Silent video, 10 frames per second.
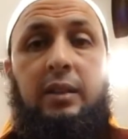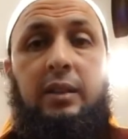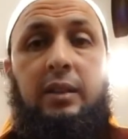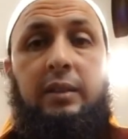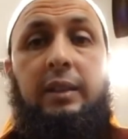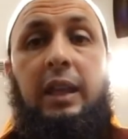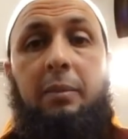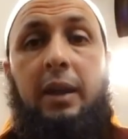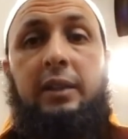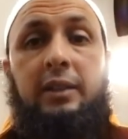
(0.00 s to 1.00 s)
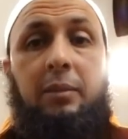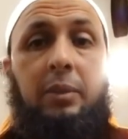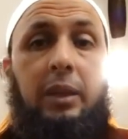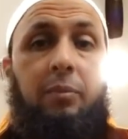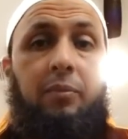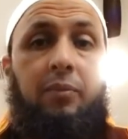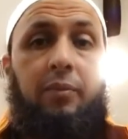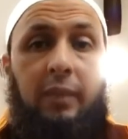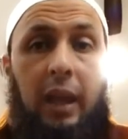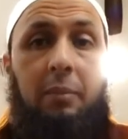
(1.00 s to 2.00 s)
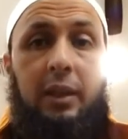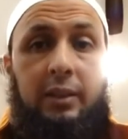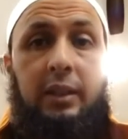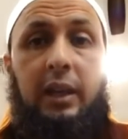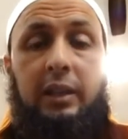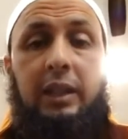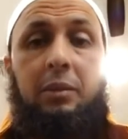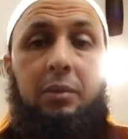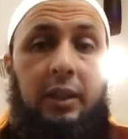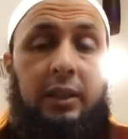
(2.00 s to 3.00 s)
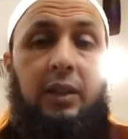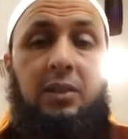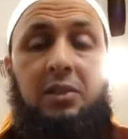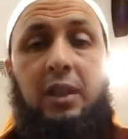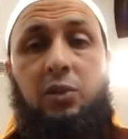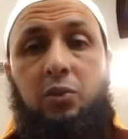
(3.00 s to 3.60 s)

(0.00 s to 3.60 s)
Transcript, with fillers: طيب هذا الطبيب نعم ذاك الطبيب ذاك اختصاصه